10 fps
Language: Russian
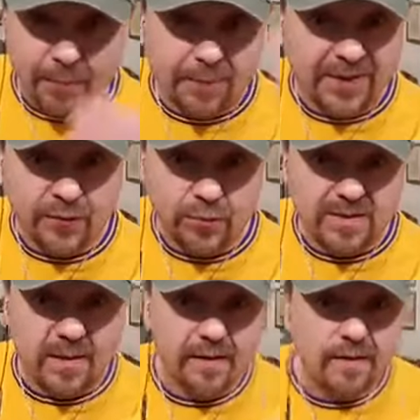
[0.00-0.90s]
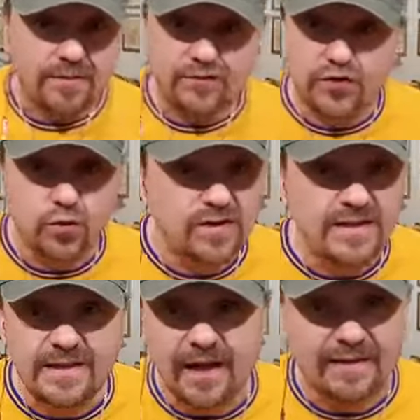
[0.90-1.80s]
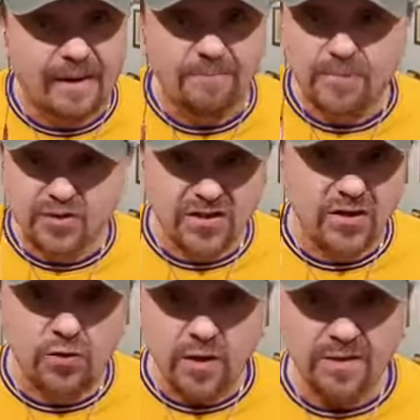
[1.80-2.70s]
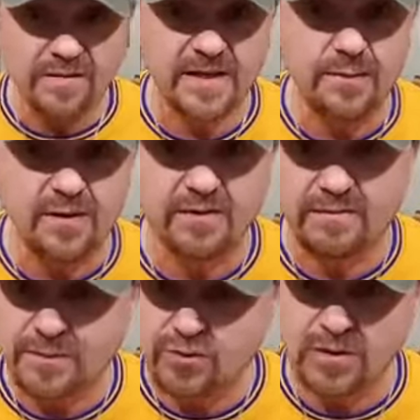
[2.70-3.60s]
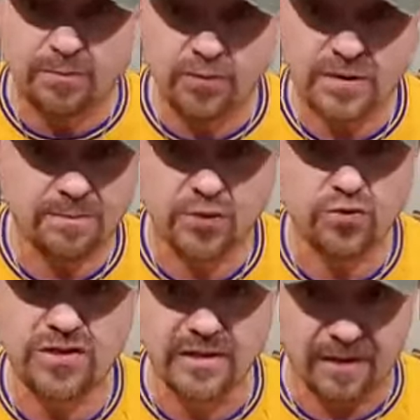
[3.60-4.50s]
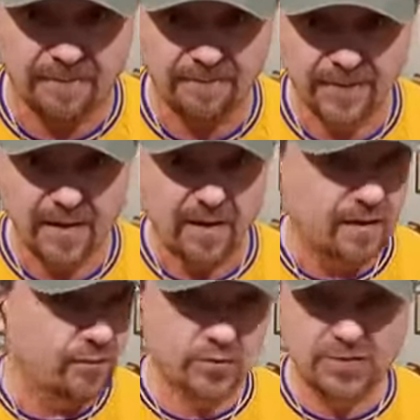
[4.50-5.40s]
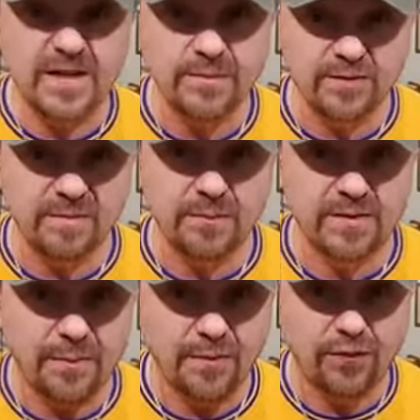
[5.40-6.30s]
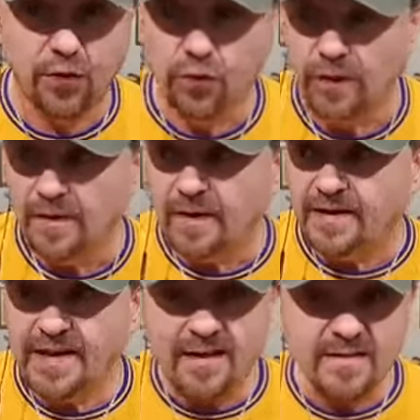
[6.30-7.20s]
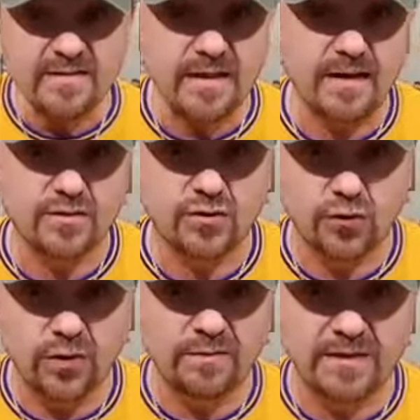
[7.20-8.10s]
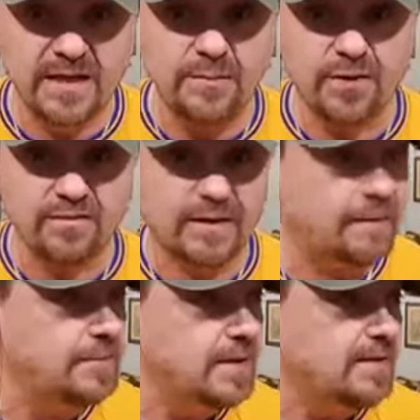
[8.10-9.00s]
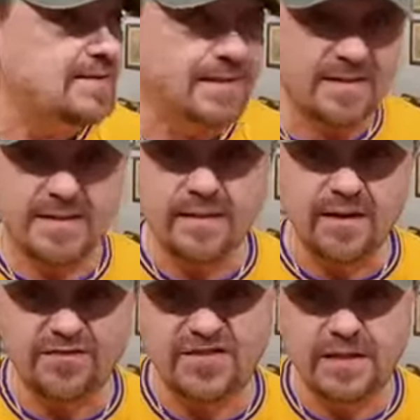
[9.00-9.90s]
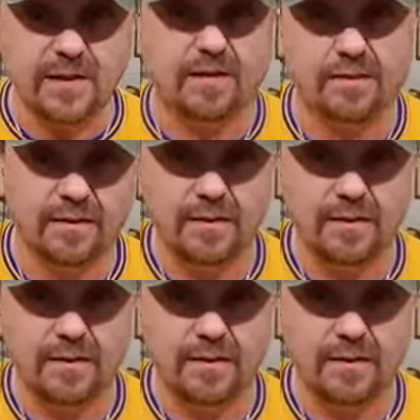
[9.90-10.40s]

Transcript: пройдемся. Все, не надо. Подождите, Юлия Владимировна, возможно, просто пошутила. Вот с вот этим вот своим тамифлю. Я не знал, что Юлия Владимировна заразила всех